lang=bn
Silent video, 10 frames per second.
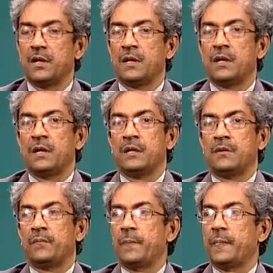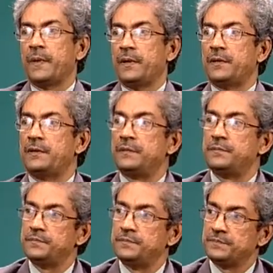ব্যবহারটা করবে কি কারণে
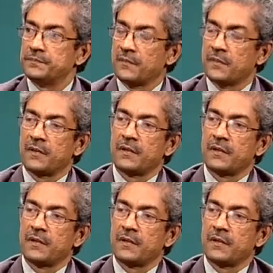ব্যবহার করবে এটি